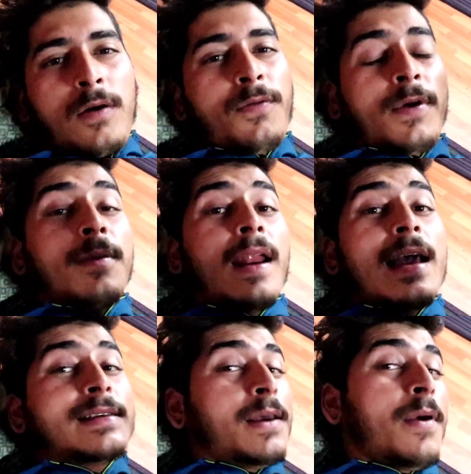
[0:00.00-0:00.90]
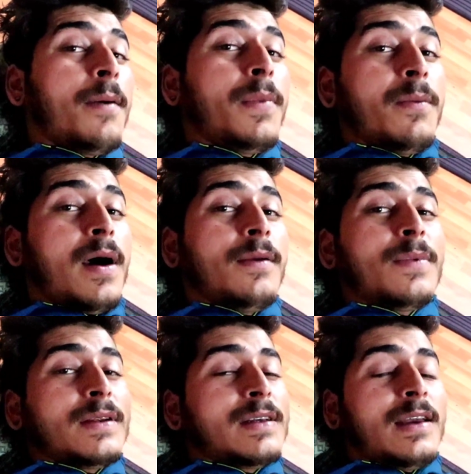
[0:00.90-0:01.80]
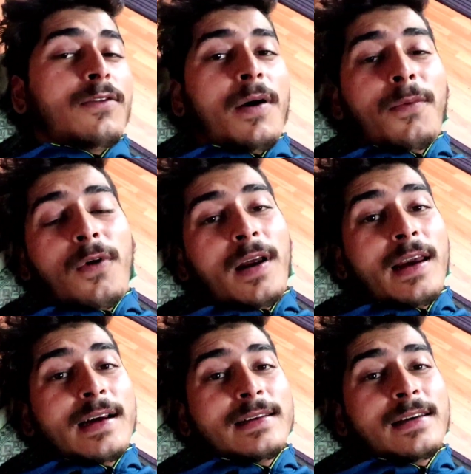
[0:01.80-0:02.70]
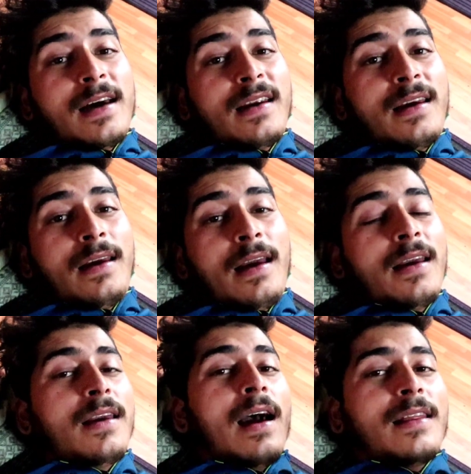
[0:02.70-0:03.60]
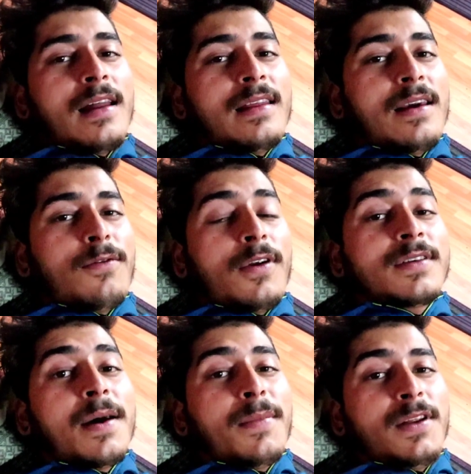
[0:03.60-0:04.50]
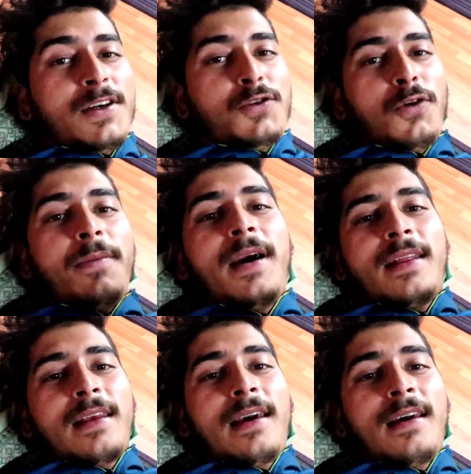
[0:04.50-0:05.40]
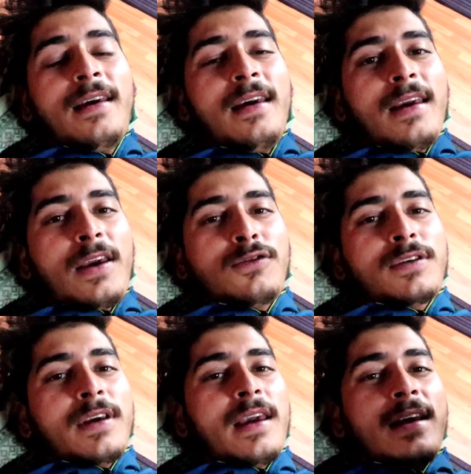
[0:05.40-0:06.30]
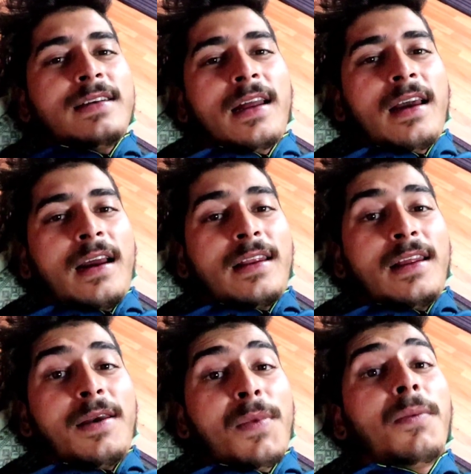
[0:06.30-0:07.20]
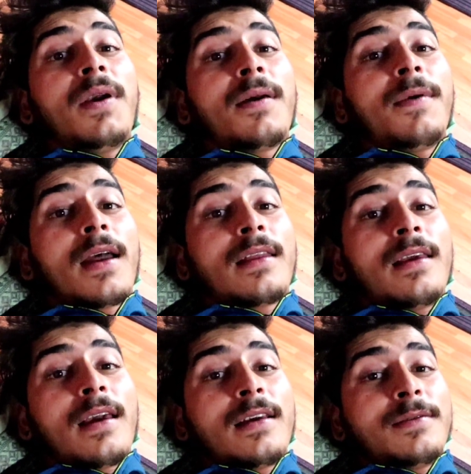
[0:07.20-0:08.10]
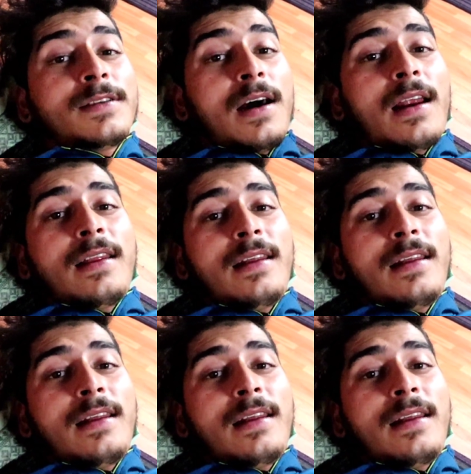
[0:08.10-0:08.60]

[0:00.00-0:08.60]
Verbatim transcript: और फिर भला ऐसे में आप बीमार पड़ जाएं तो आपको हर एक इंसान की याद आती है फॉर एग्जाम्पल दीक्षु की भी आती है कि उसकी केयर ज़्यादा करती थी मम्मी की भी आती है कि सहारा